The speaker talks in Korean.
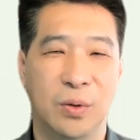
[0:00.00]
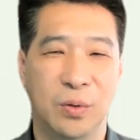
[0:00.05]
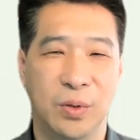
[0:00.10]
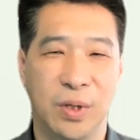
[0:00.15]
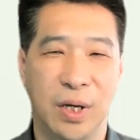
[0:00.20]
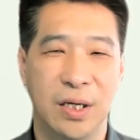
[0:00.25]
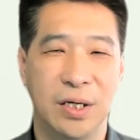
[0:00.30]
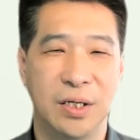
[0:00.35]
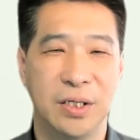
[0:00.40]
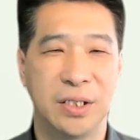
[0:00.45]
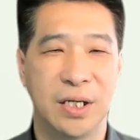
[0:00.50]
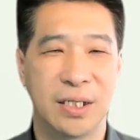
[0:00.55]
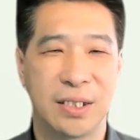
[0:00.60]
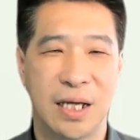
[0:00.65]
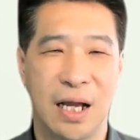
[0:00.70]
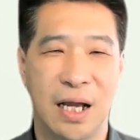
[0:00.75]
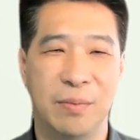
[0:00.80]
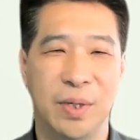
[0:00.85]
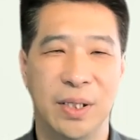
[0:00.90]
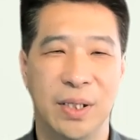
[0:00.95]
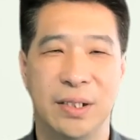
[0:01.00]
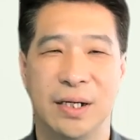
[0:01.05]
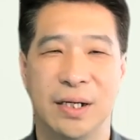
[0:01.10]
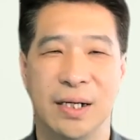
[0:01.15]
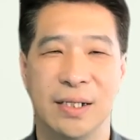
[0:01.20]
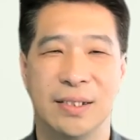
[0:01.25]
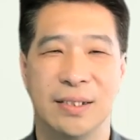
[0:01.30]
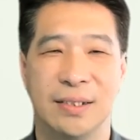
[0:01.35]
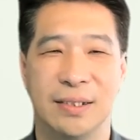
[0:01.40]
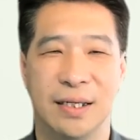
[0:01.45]
우리의 현실의 삶에
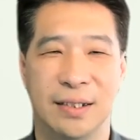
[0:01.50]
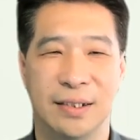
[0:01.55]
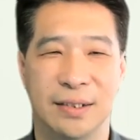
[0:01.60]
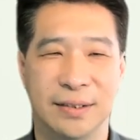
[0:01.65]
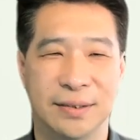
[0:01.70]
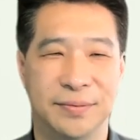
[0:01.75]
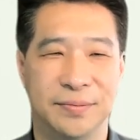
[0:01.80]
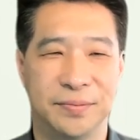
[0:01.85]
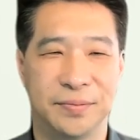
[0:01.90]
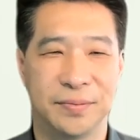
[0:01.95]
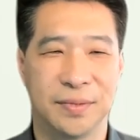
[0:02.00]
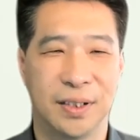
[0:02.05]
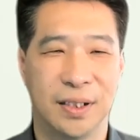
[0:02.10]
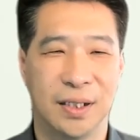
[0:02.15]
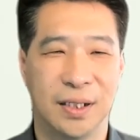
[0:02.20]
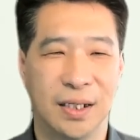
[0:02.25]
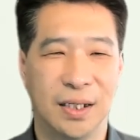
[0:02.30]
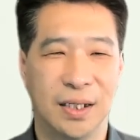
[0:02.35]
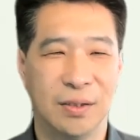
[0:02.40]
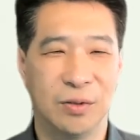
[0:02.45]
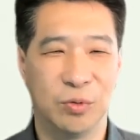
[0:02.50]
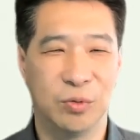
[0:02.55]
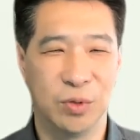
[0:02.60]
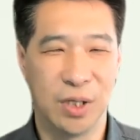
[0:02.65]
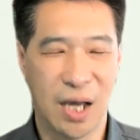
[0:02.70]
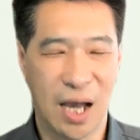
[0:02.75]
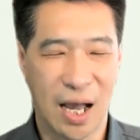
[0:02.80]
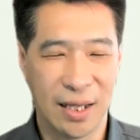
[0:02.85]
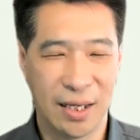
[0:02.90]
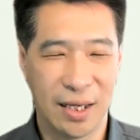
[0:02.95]
들어갔을 때는
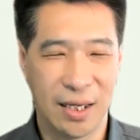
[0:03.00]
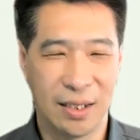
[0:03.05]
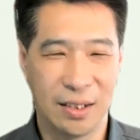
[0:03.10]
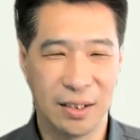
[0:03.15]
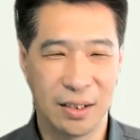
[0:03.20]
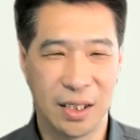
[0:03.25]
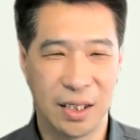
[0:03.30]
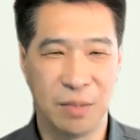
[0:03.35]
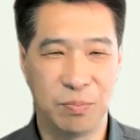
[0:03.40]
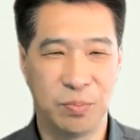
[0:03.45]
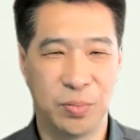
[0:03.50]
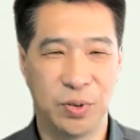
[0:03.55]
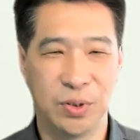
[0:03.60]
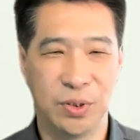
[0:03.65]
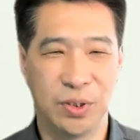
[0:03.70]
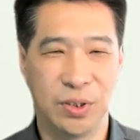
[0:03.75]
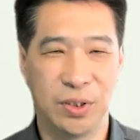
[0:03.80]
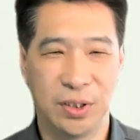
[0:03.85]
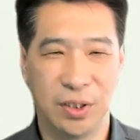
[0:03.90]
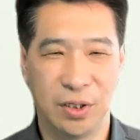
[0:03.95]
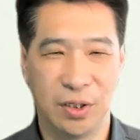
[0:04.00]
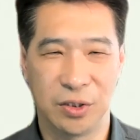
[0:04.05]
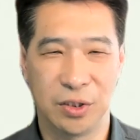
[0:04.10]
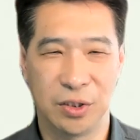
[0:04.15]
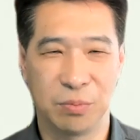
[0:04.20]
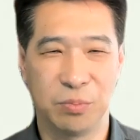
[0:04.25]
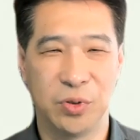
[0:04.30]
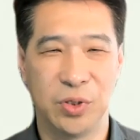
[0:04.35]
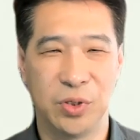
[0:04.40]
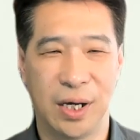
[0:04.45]
우리 안에 있는 깊은
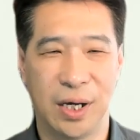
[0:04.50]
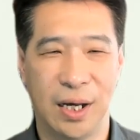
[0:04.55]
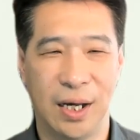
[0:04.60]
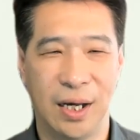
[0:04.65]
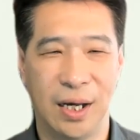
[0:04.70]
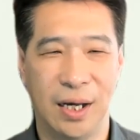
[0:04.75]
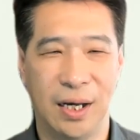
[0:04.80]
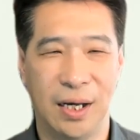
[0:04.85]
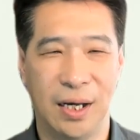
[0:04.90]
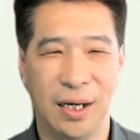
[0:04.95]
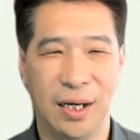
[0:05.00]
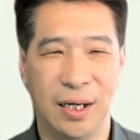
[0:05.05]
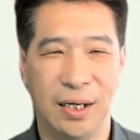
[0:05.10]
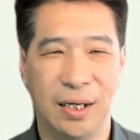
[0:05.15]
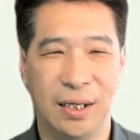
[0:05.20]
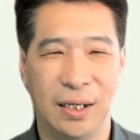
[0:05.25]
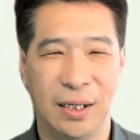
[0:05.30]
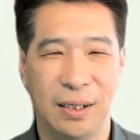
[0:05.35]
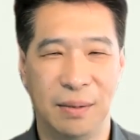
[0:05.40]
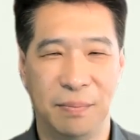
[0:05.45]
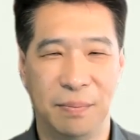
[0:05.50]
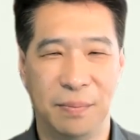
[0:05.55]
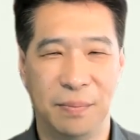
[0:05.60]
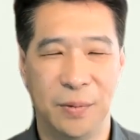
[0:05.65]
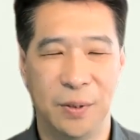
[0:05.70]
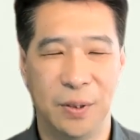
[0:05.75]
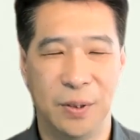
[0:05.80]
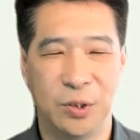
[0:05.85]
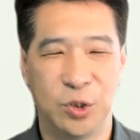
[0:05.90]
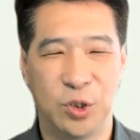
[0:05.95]
영적 뿌리가
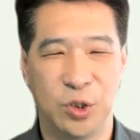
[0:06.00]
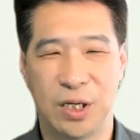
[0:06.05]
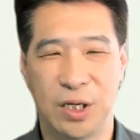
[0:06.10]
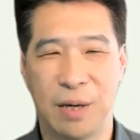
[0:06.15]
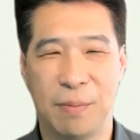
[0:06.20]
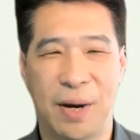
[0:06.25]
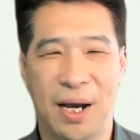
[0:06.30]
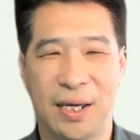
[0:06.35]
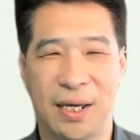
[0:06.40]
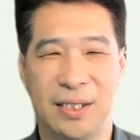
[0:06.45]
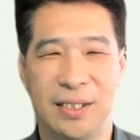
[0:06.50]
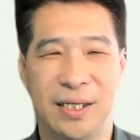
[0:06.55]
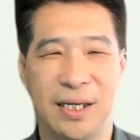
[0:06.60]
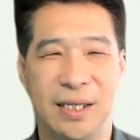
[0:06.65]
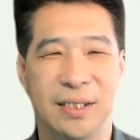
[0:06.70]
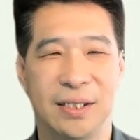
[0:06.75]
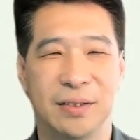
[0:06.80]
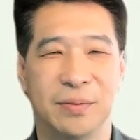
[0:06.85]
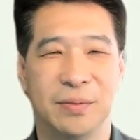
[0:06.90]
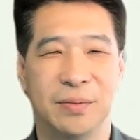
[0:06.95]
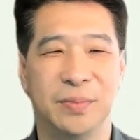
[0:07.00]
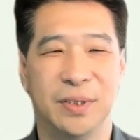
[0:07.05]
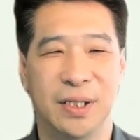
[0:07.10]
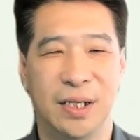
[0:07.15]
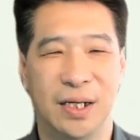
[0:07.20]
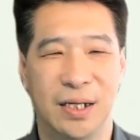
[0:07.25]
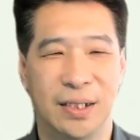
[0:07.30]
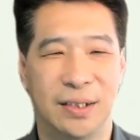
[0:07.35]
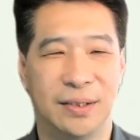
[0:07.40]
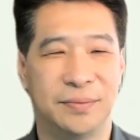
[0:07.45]
쉽게 바뀌지 않는
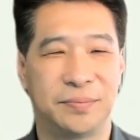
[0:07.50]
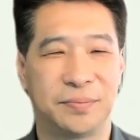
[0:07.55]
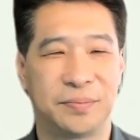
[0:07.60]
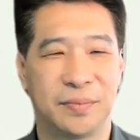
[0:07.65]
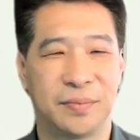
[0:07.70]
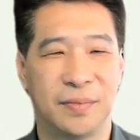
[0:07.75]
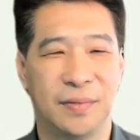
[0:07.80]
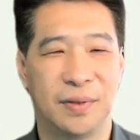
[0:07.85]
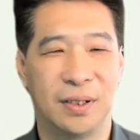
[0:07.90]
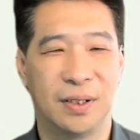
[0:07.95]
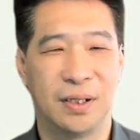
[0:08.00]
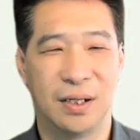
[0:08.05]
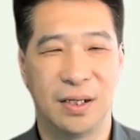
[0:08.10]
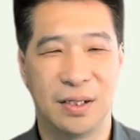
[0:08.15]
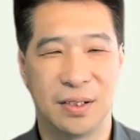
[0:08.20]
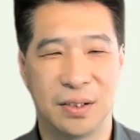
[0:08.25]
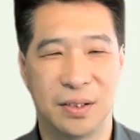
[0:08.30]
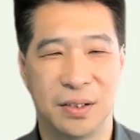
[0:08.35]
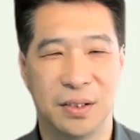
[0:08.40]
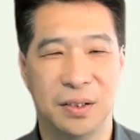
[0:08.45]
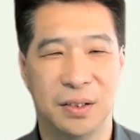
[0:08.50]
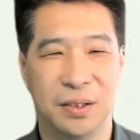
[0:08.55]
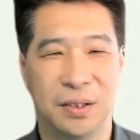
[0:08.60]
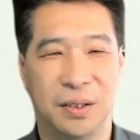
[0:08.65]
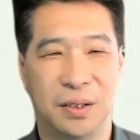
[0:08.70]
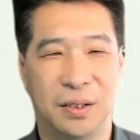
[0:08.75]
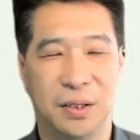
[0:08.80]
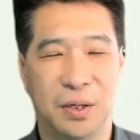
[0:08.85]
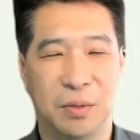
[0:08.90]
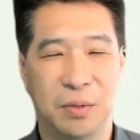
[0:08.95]
겁니다. 그래서
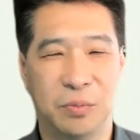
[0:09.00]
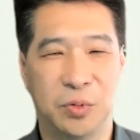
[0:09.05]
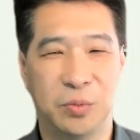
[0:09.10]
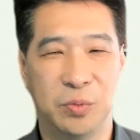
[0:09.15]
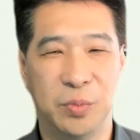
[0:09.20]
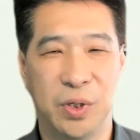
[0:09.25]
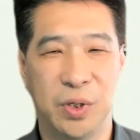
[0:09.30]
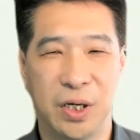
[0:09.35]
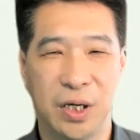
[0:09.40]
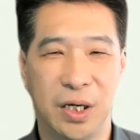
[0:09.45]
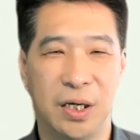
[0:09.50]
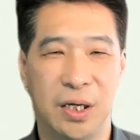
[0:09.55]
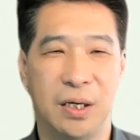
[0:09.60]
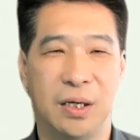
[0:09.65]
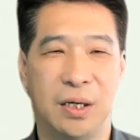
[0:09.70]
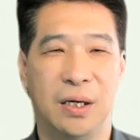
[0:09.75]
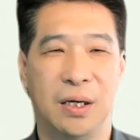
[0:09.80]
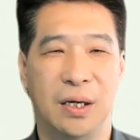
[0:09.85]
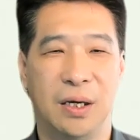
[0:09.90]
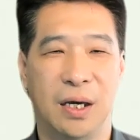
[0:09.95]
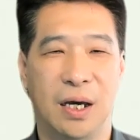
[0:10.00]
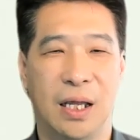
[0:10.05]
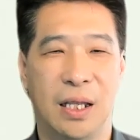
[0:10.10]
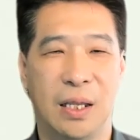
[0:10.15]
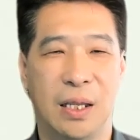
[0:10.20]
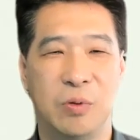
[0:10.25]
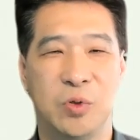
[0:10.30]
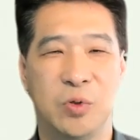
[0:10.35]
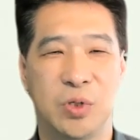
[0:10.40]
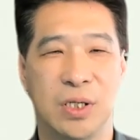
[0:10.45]
분명히
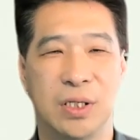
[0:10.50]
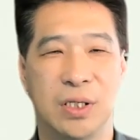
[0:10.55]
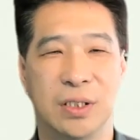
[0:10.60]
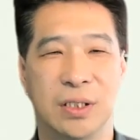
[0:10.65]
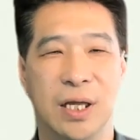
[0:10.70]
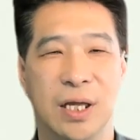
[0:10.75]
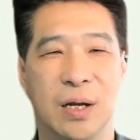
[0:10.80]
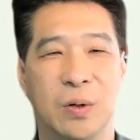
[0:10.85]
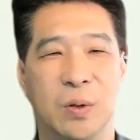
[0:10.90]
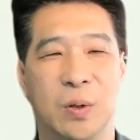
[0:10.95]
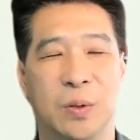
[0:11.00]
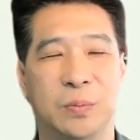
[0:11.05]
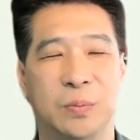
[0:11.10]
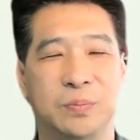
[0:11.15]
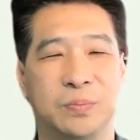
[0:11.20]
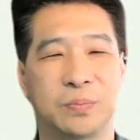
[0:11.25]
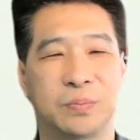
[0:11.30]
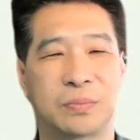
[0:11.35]
하나님이 주신 은혜로